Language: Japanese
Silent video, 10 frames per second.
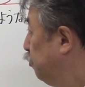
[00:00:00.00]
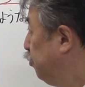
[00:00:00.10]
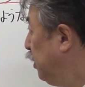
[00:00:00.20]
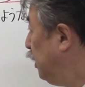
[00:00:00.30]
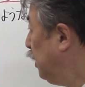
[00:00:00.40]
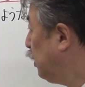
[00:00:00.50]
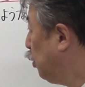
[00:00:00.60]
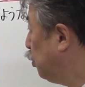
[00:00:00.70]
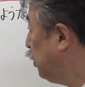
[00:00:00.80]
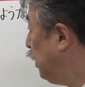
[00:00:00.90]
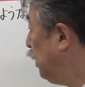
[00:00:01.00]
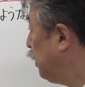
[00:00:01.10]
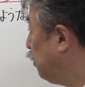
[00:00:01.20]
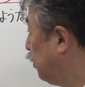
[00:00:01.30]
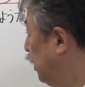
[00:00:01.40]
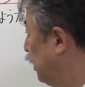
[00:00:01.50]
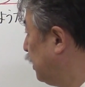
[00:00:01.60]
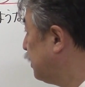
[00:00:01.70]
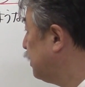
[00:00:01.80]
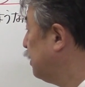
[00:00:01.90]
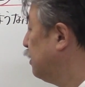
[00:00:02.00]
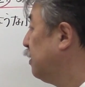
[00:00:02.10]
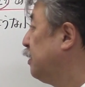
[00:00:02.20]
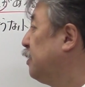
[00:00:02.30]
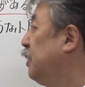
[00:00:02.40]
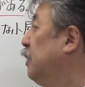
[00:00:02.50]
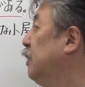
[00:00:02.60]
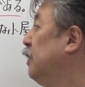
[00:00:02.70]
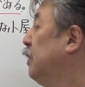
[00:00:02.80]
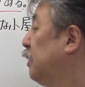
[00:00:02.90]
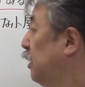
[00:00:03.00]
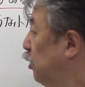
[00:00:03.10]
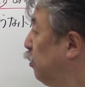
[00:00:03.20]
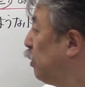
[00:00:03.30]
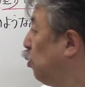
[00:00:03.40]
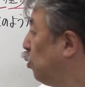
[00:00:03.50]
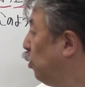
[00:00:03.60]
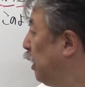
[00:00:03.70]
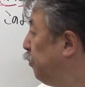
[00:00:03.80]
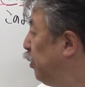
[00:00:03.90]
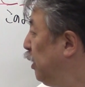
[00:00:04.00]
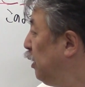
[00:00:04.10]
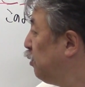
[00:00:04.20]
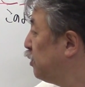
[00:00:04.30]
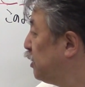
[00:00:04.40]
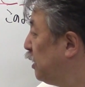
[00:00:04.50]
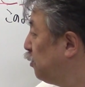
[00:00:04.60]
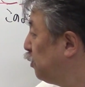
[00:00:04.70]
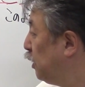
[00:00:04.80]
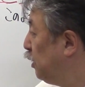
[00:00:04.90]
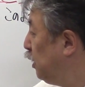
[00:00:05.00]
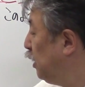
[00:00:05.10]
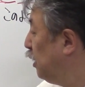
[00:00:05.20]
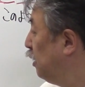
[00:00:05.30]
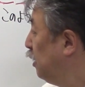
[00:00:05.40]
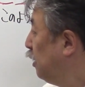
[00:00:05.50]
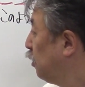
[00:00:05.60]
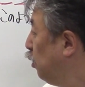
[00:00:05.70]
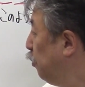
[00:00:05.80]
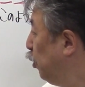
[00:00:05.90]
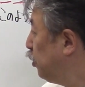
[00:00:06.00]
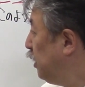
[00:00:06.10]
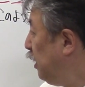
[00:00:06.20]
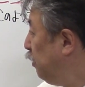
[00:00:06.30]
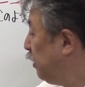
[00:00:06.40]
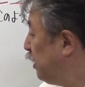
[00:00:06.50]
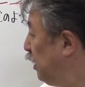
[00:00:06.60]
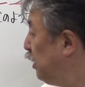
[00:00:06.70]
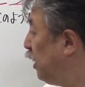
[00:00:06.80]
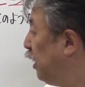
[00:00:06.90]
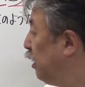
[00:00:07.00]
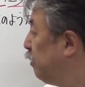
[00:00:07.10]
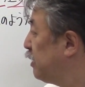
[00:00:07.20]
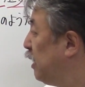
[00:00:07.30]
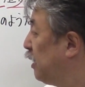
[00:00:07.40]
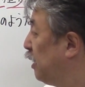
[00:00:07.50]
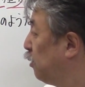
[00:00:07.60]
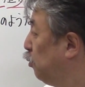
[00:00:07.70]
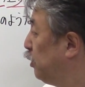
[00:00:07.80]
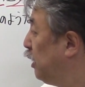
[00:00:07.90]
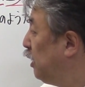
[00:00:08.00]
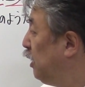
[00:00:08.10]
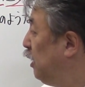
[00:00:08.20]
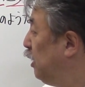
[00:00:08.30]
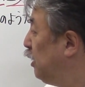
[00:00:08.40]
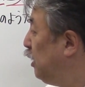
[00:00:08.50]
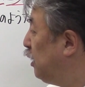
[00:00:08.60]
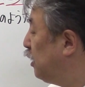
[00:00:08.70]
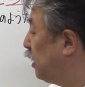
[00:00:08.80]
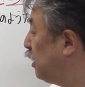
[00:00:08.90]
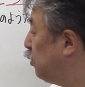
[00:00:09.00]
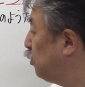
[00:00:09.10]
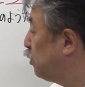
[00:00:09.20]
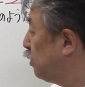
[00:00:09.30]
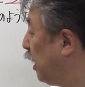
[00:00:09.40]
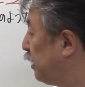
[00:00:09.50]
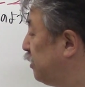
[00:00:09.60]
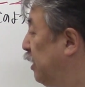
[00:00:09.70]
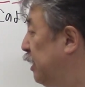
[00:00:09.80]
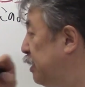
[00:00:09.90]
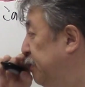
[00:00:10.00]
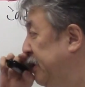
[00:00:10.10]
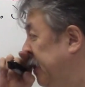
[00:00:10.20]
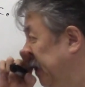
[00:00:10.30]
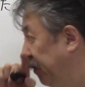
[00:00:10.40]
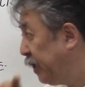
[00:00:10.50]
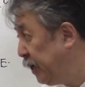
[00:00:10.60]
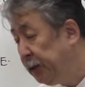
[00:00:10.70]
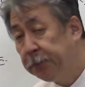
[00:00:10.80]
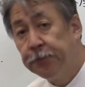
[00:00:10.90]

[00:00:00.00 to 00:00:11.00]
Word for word: B と D と E です。ね、例えばここが B とした時にこれはもう D は D に入れませんからここで ED って人確定しますねこれね。